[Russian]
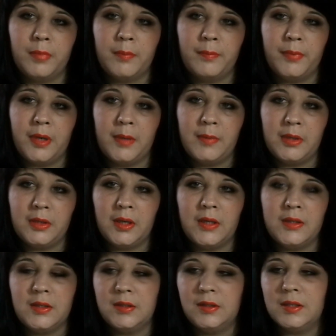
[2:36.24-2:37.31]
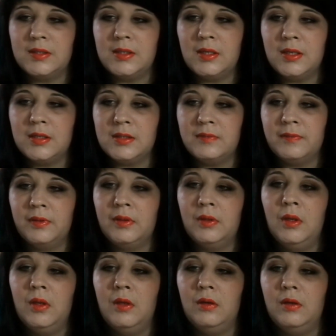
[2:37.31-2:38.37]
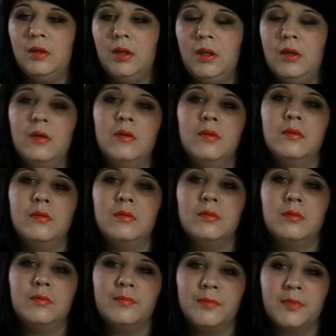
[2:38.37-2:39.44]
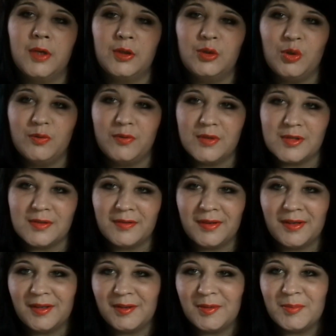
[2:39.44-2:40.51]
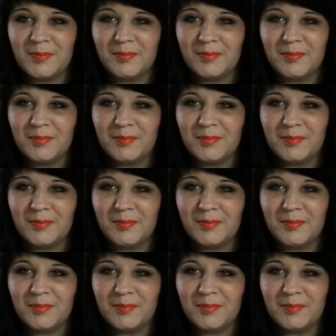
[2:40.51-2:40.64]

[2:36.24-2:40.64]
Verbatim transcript: приобретайте это средство и э, готовьте свои